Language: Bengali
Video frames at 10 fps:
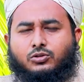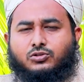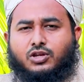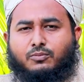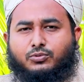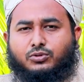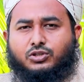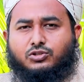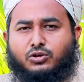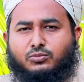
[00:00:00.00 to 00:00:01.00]
তো
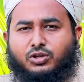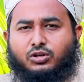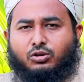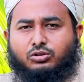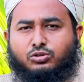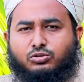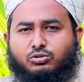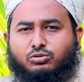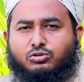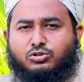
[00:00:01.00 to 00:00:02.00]
সাম্প্রতিক সময়ে অত্যন্ত
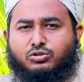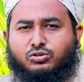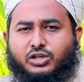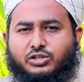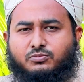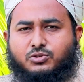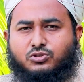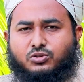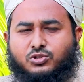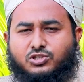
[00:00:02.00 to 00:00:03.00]
দুঃখজনক একটি
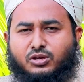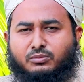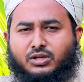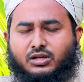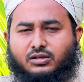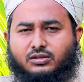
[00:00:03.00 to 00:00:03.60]
বিষয় হচ্ছে আমরা